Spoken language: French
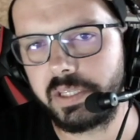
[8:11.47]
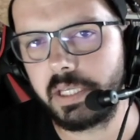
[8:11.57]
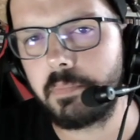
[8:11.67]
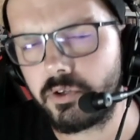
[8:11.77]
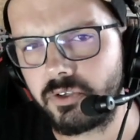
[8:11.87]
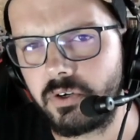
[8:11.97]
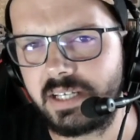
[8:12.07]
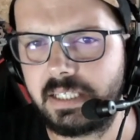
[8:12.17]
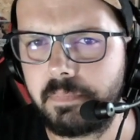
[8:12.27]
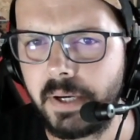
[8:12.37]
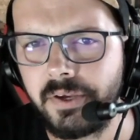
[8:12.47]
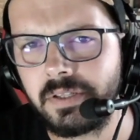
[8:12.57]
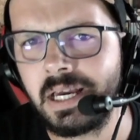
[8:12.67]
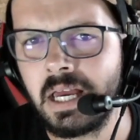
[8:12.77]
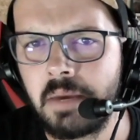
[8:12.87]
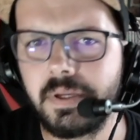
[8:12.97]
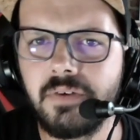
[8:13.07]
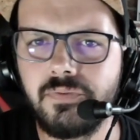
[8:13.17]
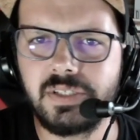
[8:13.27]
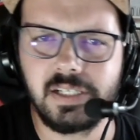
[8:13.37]
dépendant à cette période, mais là
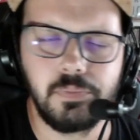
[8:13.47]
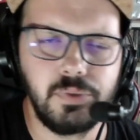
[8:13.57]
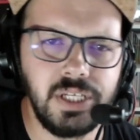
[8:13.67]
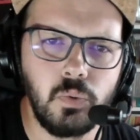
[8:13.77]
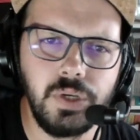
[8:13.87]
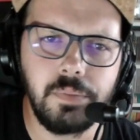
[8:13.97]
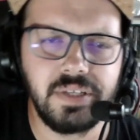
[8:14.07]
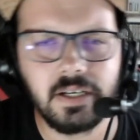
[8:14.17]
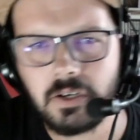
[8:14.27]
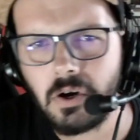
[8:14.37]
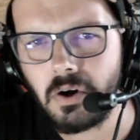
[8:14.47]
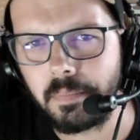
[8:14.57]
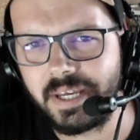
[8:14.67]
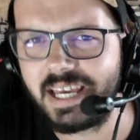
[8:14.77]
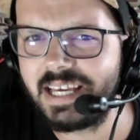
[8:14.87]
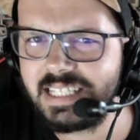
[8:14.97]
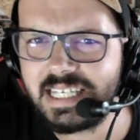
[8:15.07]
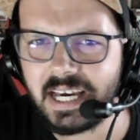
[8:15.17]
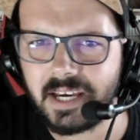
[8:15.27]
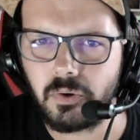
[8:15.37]
vous allez me dire oui mais d'accord, mais Eddie
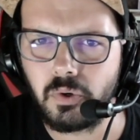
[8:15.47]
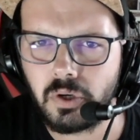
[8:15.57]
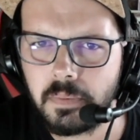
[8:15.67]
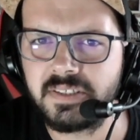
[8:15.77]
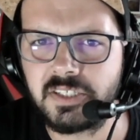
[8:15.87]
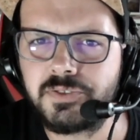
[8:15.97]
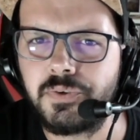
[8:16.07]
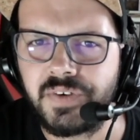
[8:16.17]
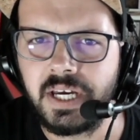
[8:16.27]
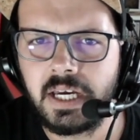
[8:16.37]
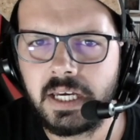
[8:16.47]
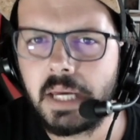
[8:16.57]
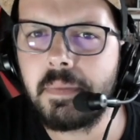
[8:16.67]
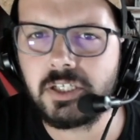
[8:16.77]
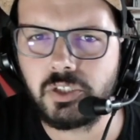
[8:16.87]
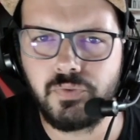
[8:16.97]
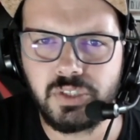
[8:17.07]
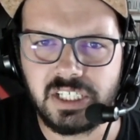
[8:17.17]
Guerrero, comment ça se fait Et eh ben je vous